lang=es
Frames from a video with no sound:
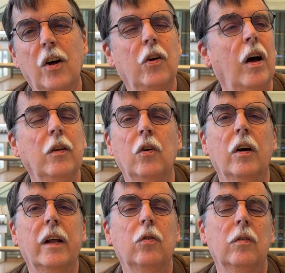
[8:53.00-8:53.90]
No, no, hay
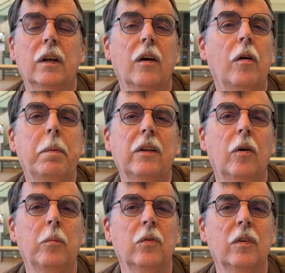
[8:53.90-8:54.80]
uno que es un que golpea a
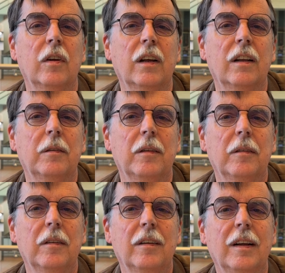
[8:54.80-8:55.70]
todo el mundo.
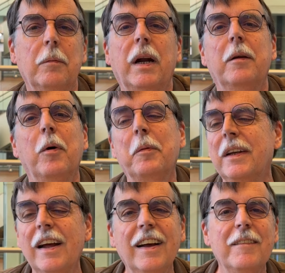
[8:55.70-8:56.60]
Ibrahimovic. Ibrahimovic.
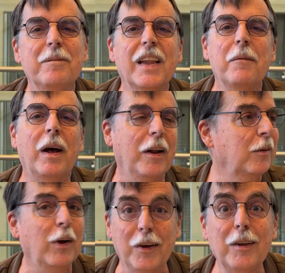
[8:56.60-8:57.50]
Pero es sueco, es sueco. Bueno,
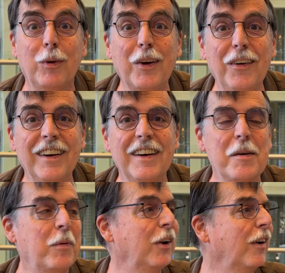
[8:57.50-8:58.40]
¿es sueco?
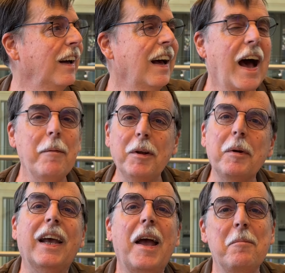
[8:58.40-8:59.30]
bueno, a mí no
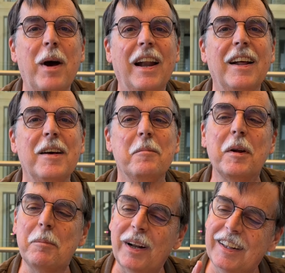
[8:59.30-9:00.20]
me cae mal,
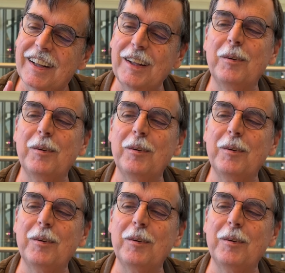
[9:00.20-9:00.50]
pero me parece que